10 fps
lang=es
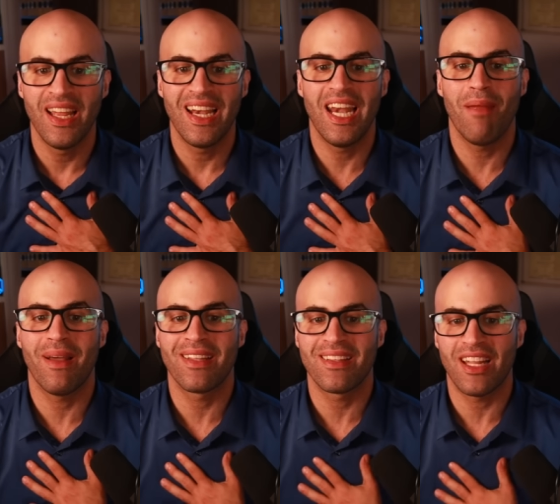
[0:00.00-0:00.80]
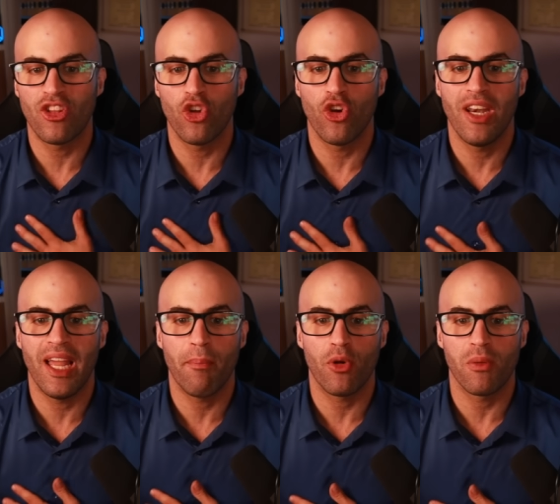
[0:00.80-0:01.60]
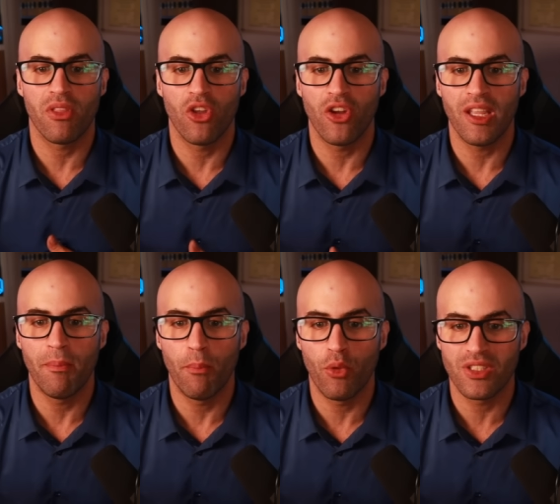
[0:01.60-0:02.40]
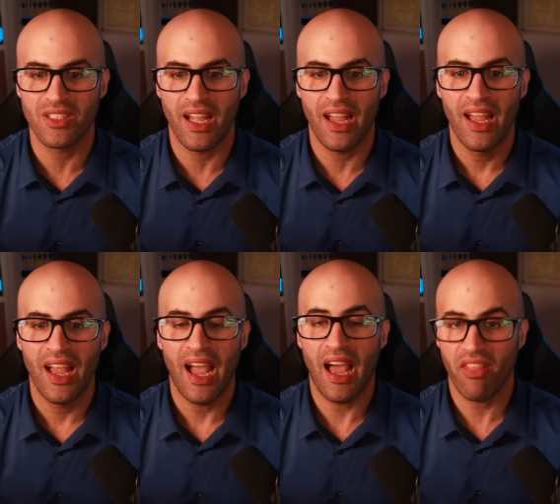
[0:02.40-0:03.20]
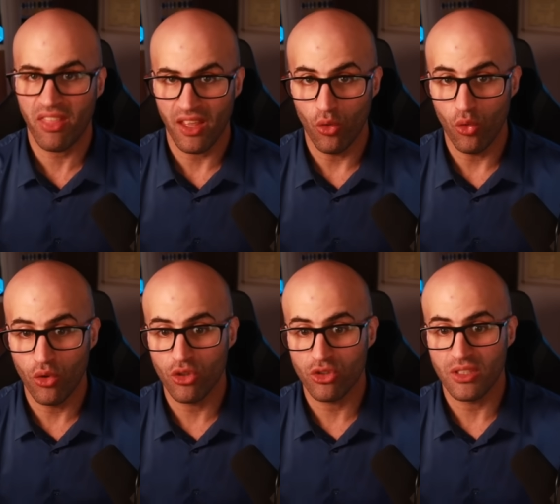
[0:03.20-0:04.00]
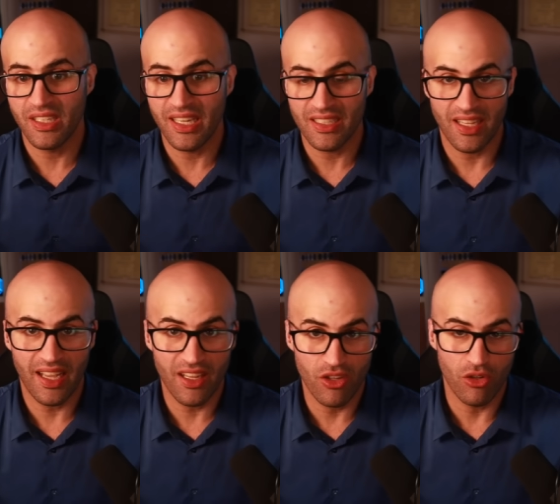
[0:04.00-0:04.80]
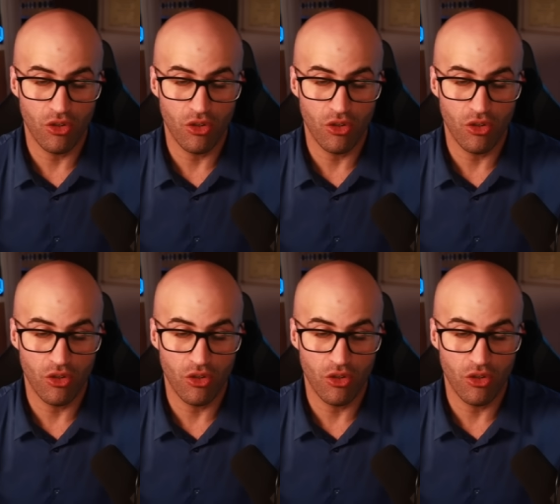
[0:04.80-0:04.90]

levantando la prohibición impuesta hace unos 10 años.